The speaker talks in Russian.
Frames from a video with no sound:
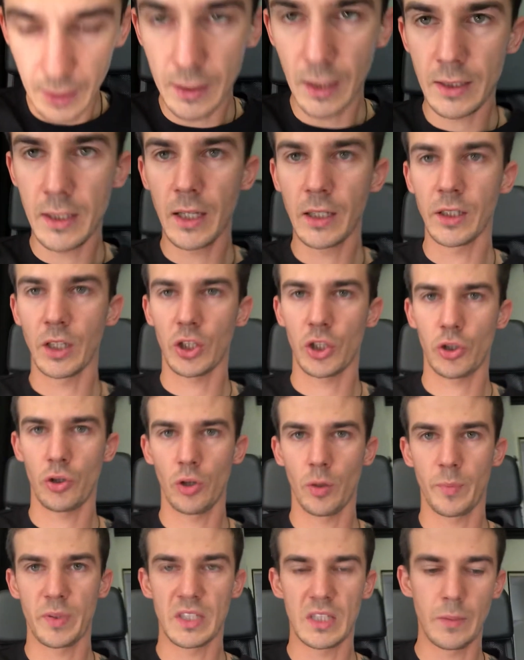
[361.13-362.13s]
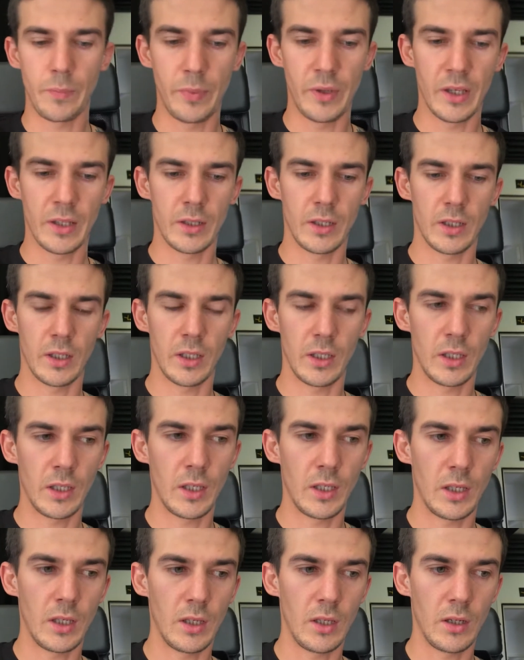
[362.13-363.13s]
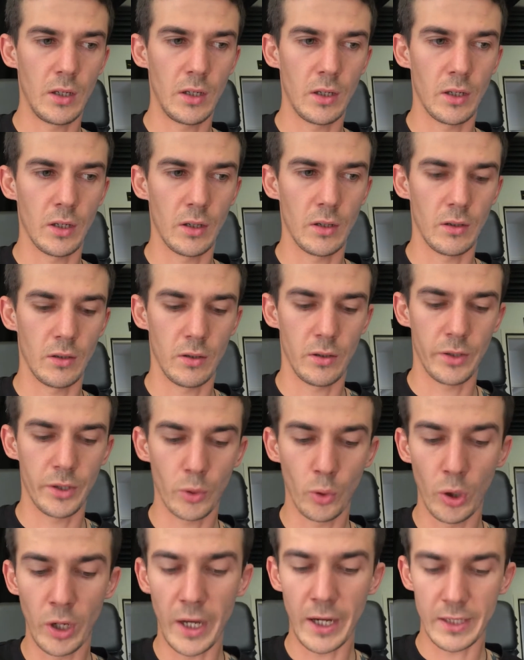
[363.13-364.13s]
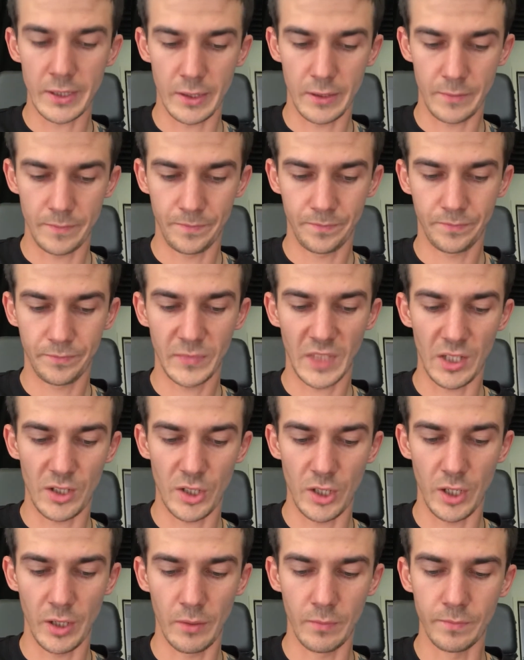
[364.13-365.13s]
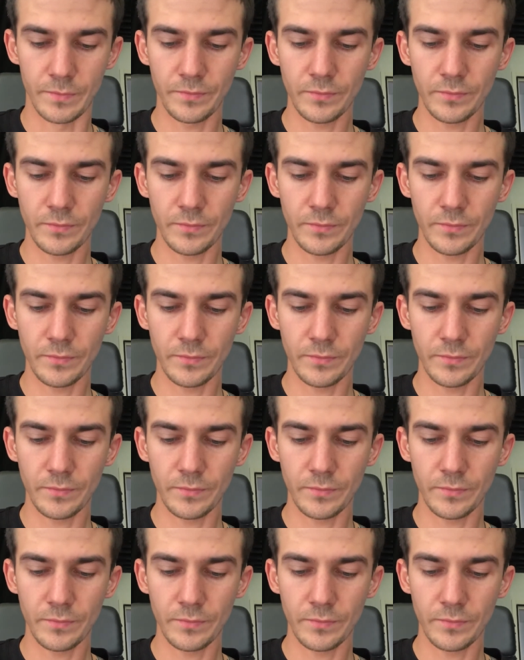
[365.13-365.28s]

ты делаешь ее постепенно и э, регулярно, точнее,